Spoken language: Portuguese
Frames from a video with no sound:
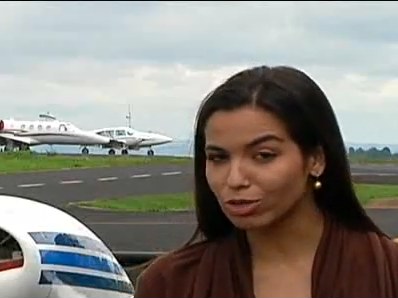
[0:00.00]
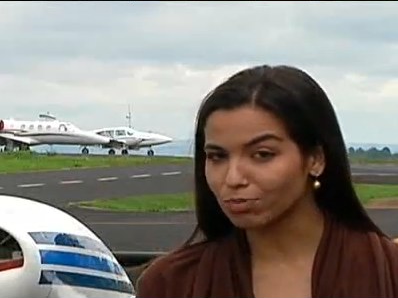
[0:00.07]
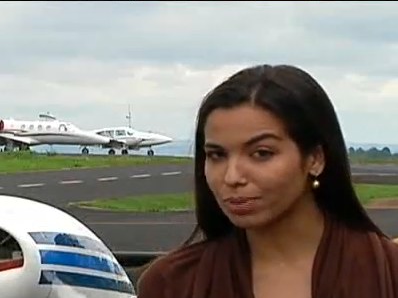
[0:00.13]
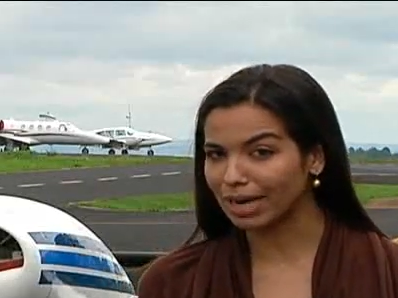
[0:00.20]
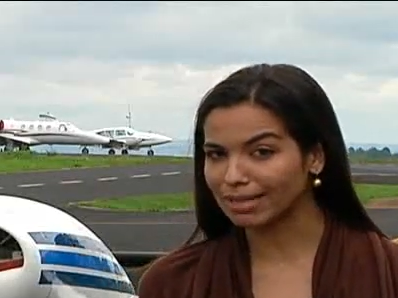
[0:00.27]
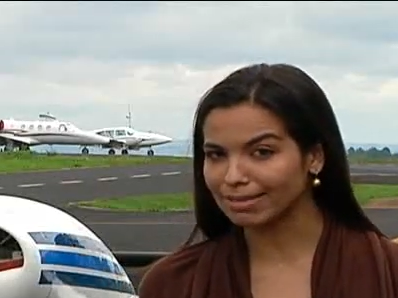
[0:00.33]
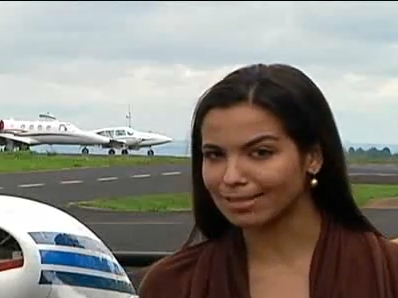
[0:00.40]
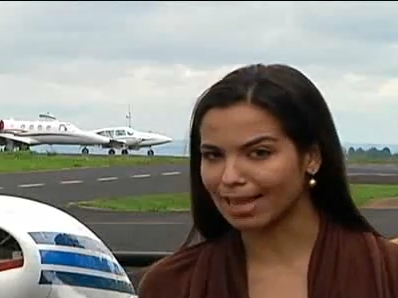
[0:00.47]
de
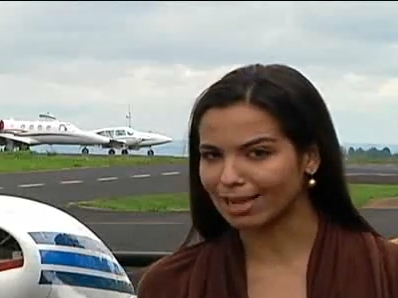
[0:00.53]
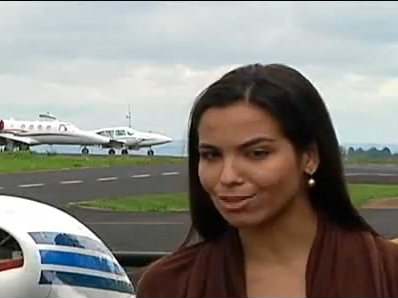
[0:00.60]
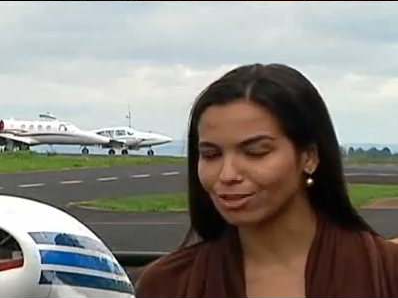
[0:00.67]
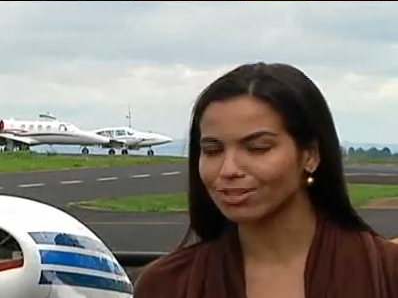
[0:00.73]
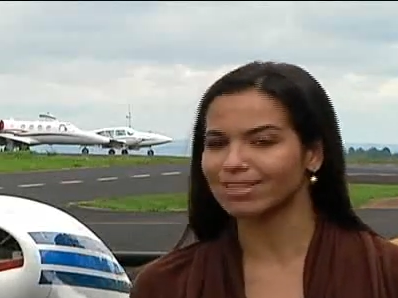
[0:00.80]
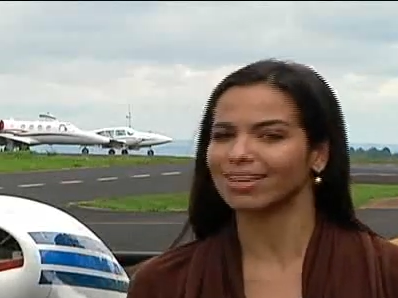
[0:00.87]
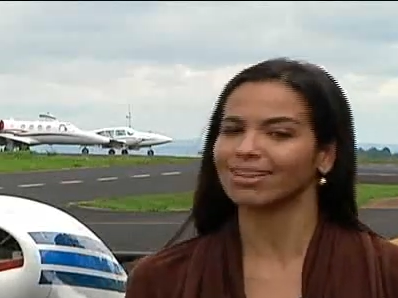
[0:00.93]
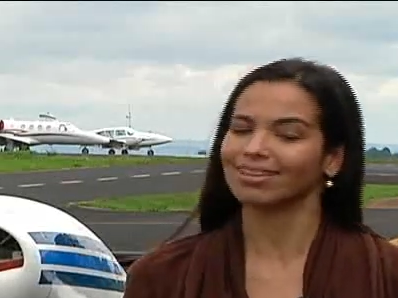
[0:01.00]

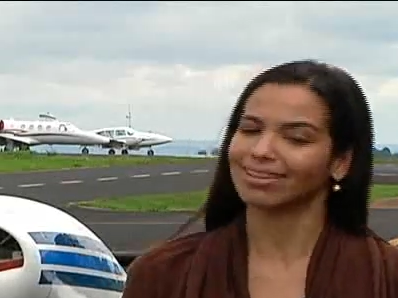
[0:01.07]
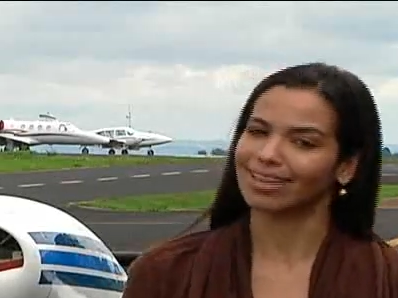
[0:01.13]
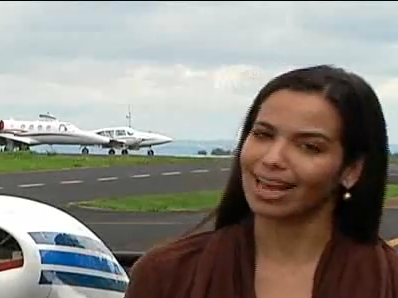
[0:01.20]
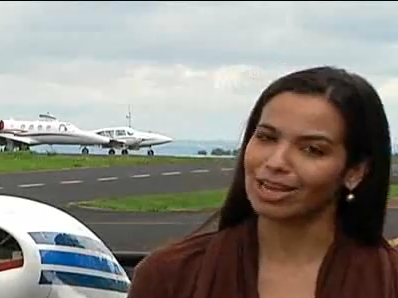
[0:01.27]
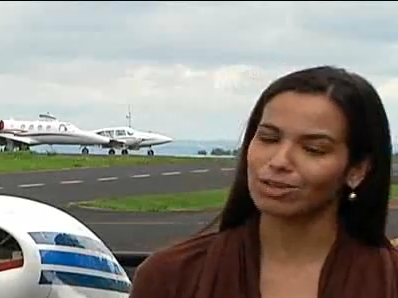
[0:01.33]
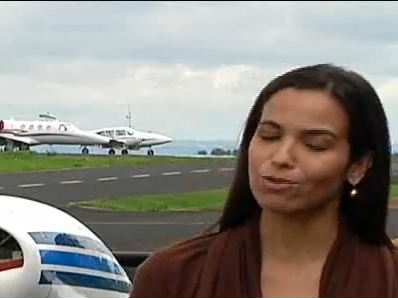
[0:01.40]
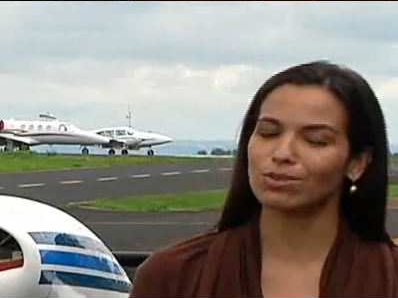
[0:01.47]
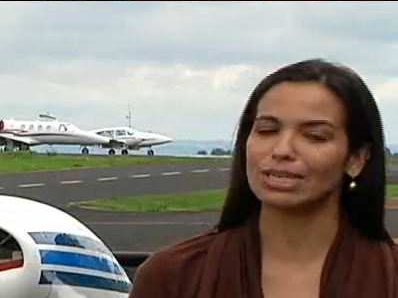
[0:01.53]
presidentes
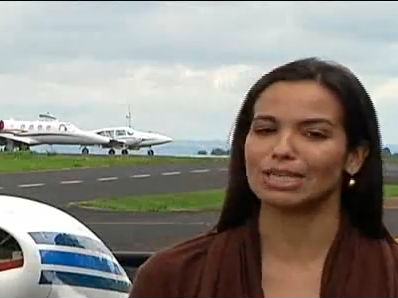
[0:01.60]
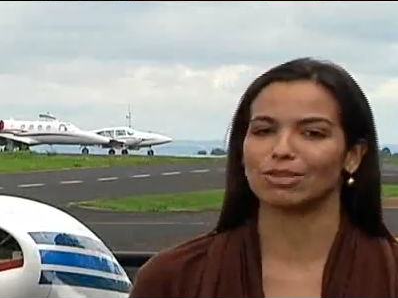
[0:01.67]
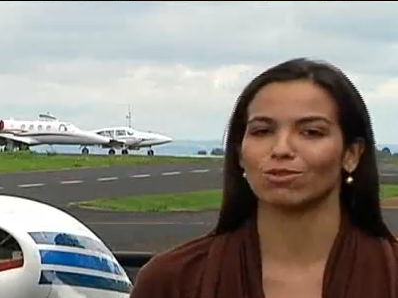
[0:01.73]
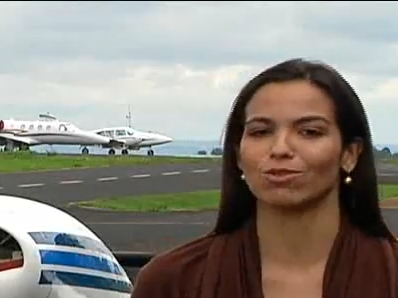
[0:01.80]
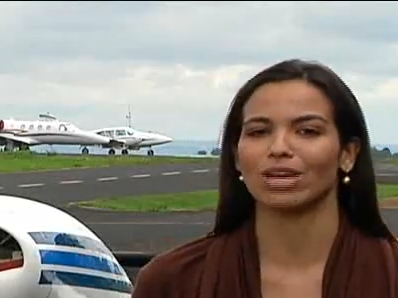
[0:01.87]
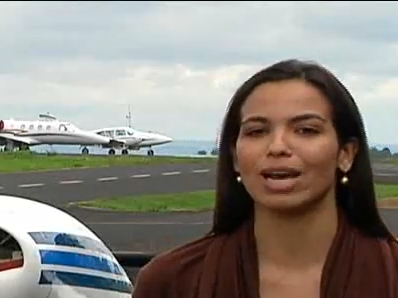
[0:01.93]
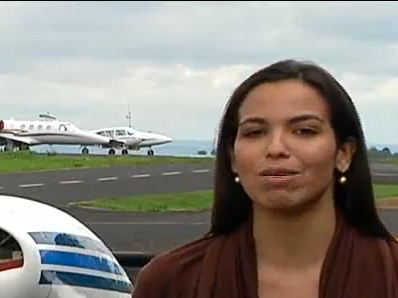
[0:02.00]
desde o início da